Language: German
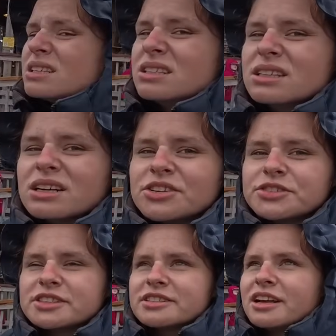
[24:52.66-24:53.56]
Ja, können
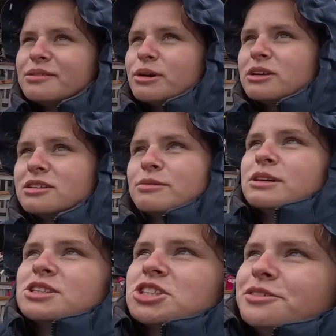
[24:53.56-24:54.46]
wir das gleich machen? Mache
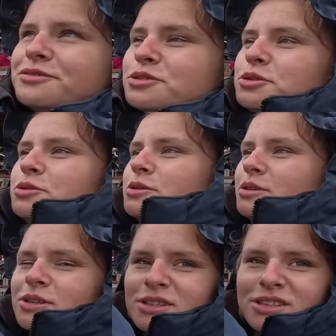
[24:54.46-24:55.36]
ich schnell ein Foto.
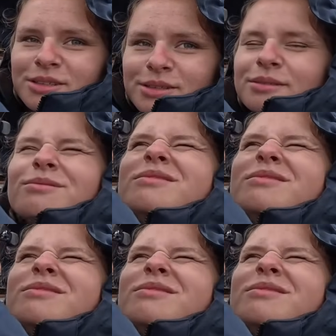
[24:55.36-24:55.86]
Okay.